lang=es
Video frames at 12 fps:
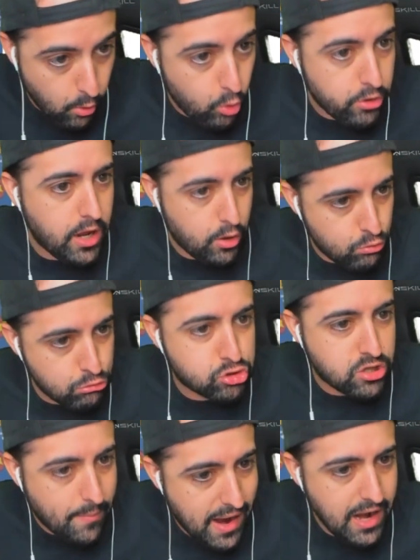Oye, no
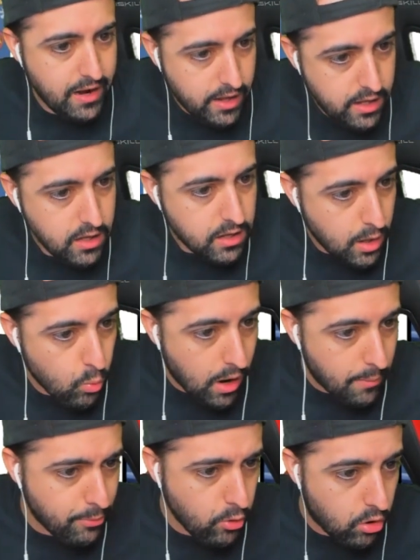está mal, ¿eh? ¡Qué
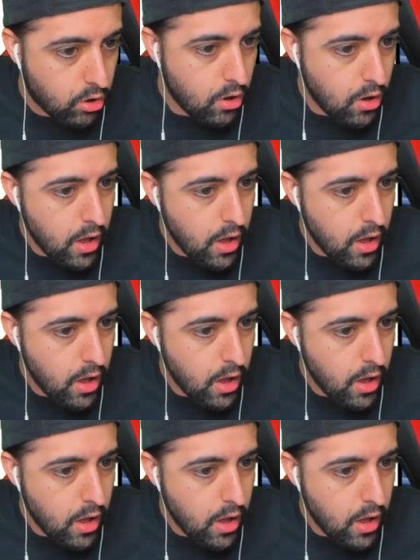guapo!